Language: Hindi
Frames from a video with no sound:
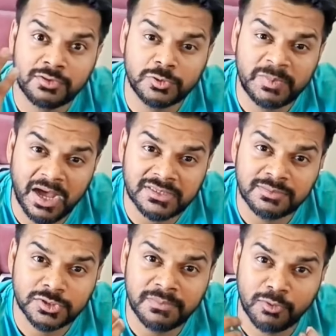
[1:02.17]
मेरा दोस्त प्यार
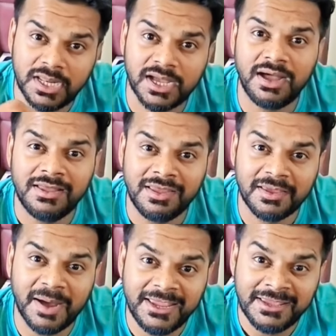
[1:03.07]
से मुझे बोलेगा
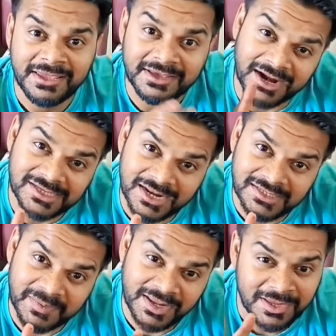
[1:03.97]
कि भाई घर
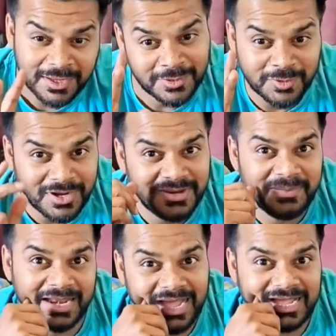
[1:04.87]
जाने से पहले दो
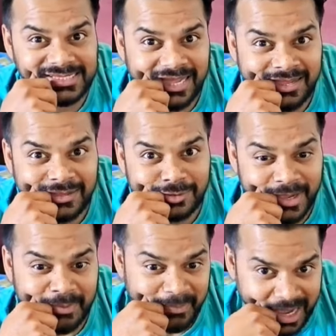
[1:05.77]
लवली पैक लगा के जा तो
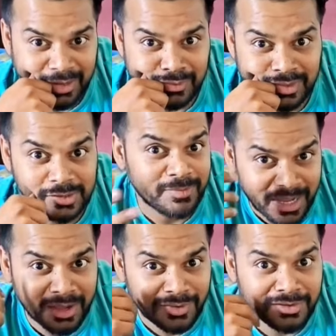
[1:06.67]
मैं क्या पागल हूँ जो तो
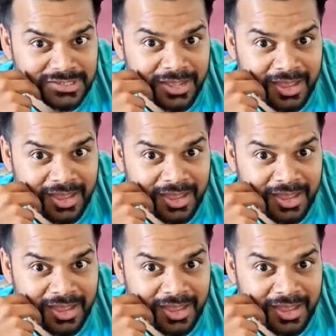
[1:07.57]
मना करूंगा उसे